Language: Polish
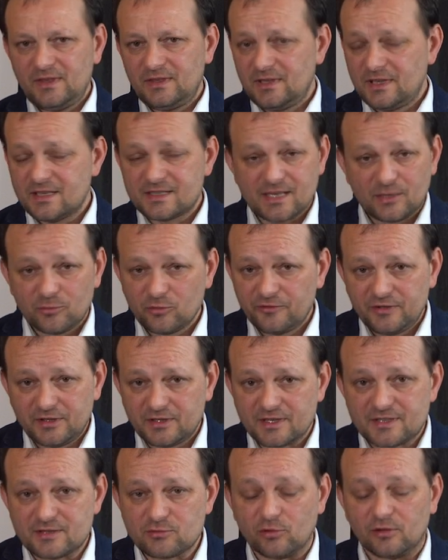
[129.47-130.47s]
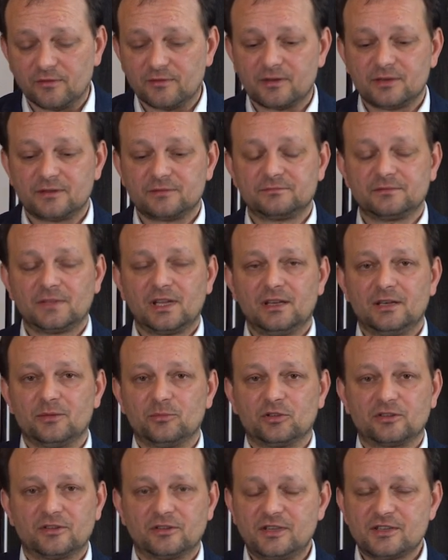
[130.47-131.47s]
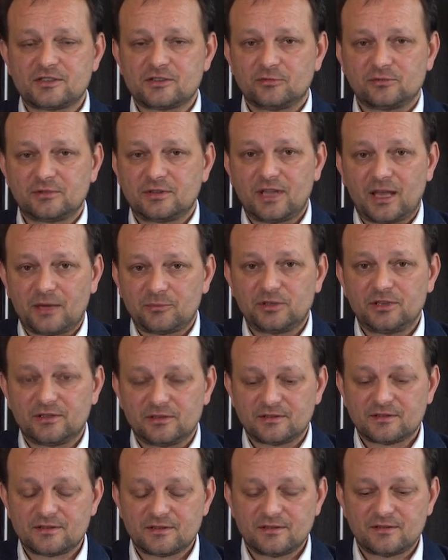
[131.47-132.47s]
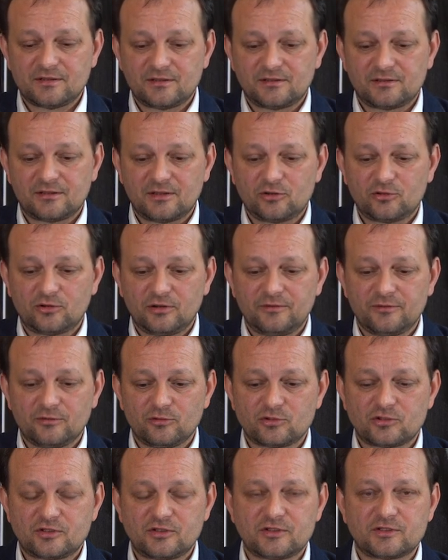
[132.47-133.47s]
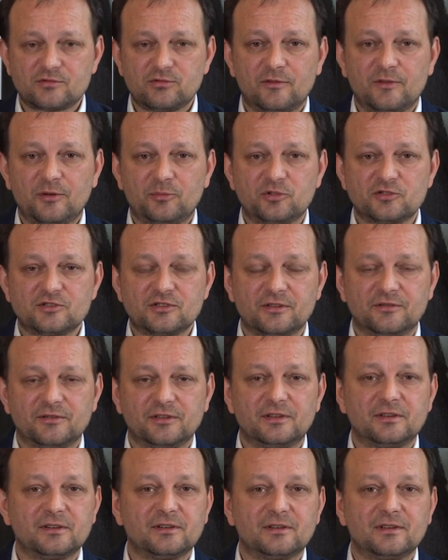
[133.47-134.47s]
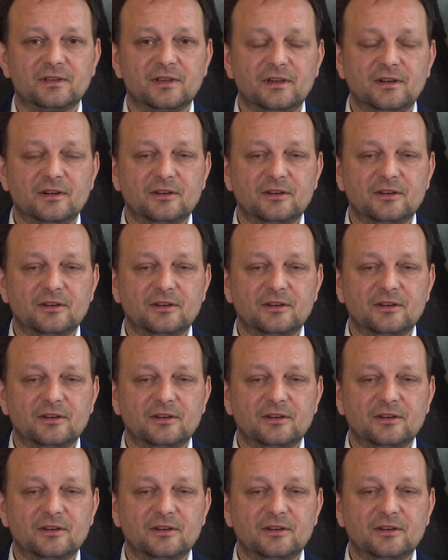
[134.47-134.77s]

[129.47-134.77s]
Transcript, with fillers: niesamowite słowa, bo to nie są dla mnie e, tylko i wyłącznie słowa pozdrowienia.